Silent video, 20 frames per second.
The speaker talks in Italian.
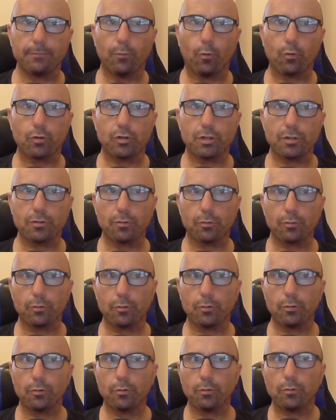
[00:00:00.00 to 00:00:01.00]
voci
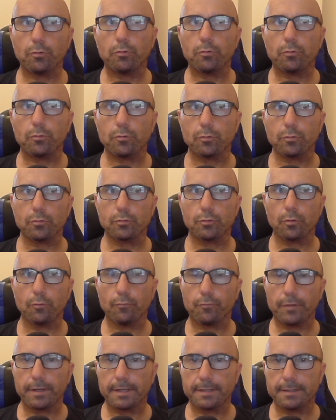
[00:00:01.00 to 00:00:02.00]
sono,
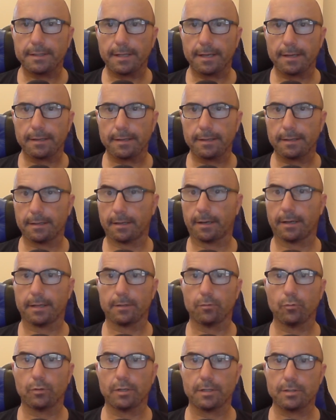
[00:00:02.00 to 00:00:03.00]
sono, veritiere,
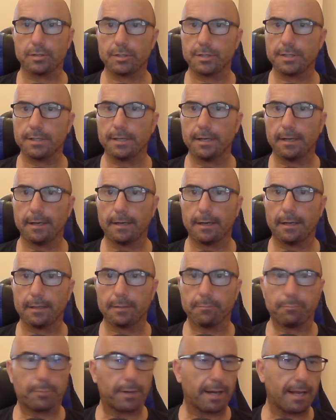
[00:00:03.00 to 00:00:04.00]
credo che sia
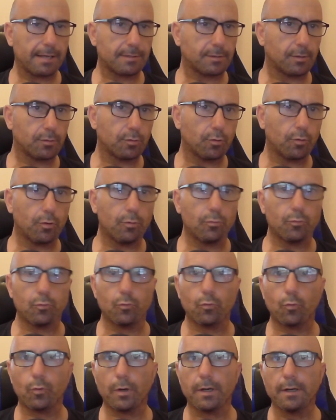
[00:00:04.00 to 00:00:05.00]
in prestito
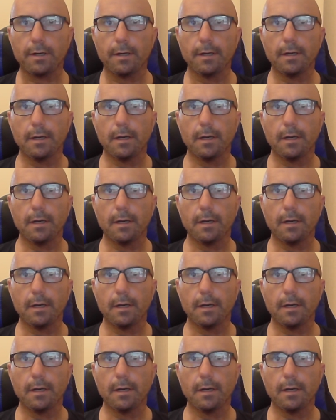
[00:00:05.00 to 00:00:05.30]
comunque